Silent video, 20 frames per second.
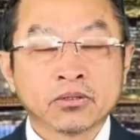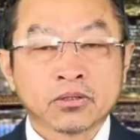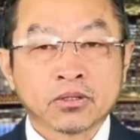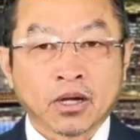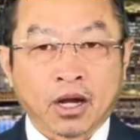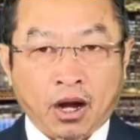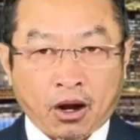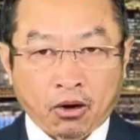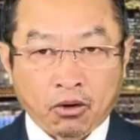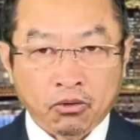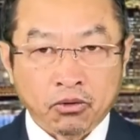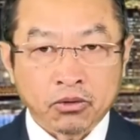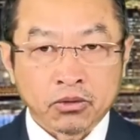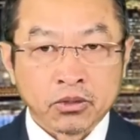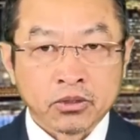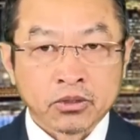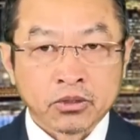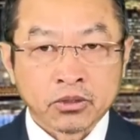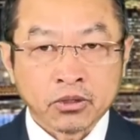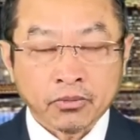hậu
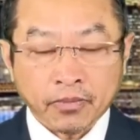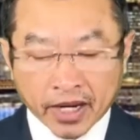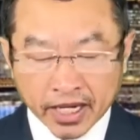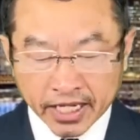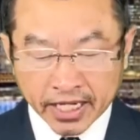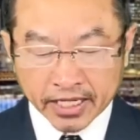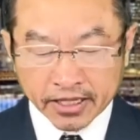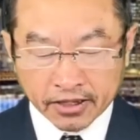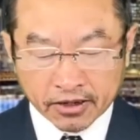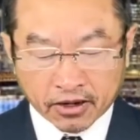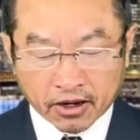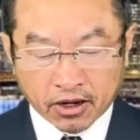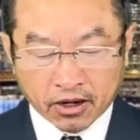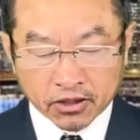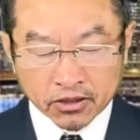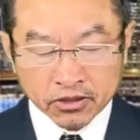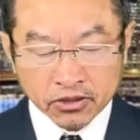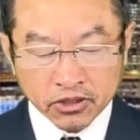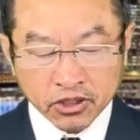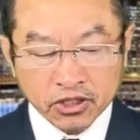nông mang đến nó
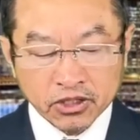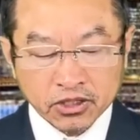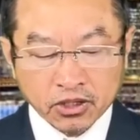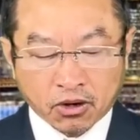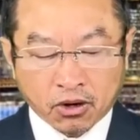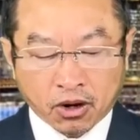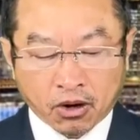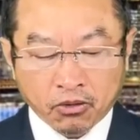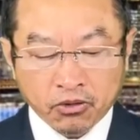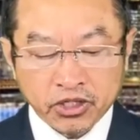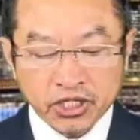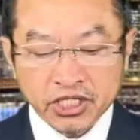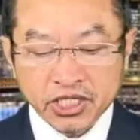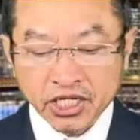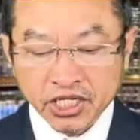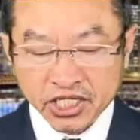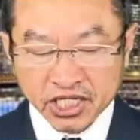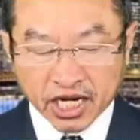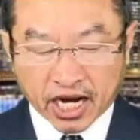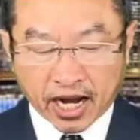nhớ trâu hậu ý
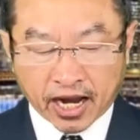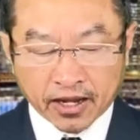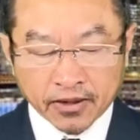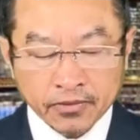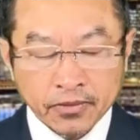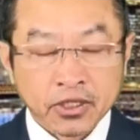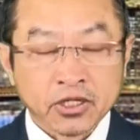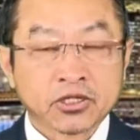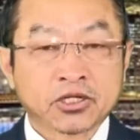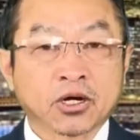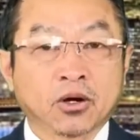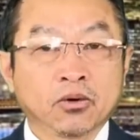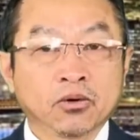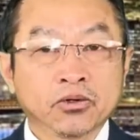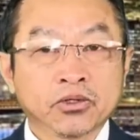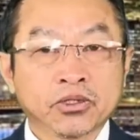chứng trả trâu lúc